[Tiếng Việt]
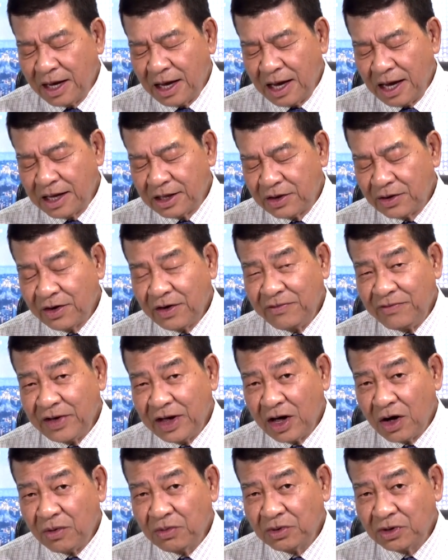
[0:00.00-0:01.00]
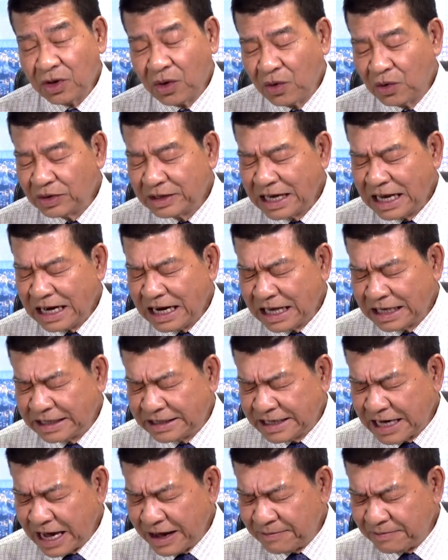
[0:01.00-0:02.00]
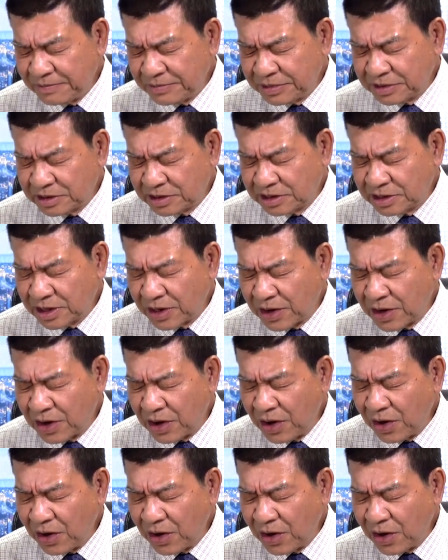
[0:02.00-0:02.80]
À, thưa quý vị, hung thủ tên là James